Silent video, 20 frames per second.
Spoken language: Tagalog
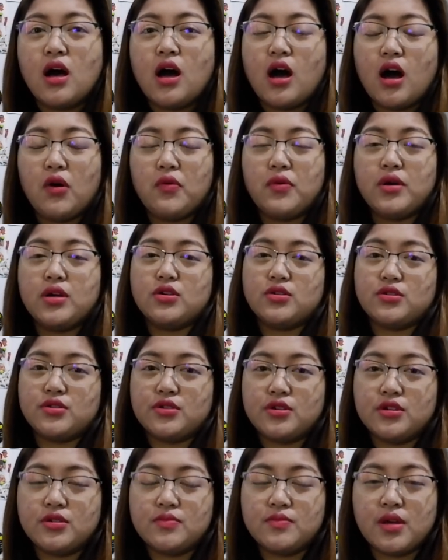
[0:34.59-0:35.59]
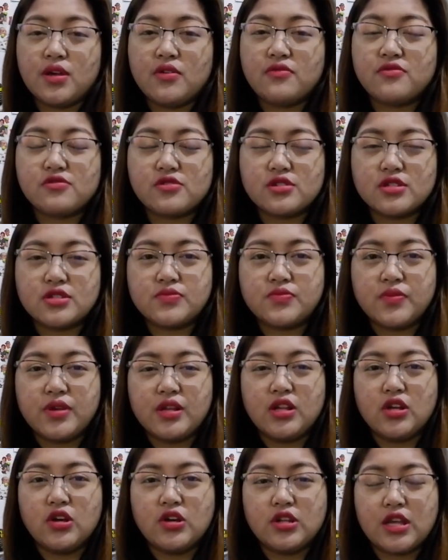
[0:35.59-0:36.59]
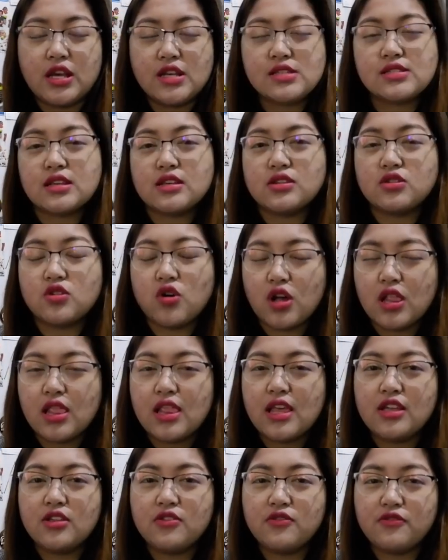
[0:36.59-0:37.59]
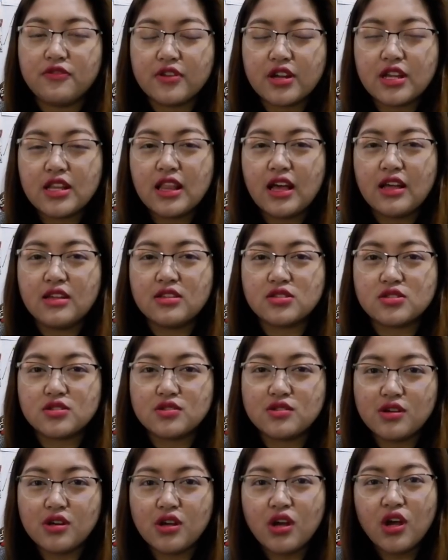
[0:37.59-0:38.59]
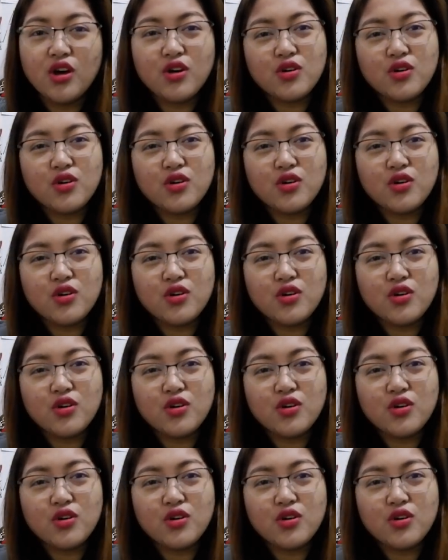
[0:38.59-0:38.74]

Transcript: how I earned my first million as an online freelancer.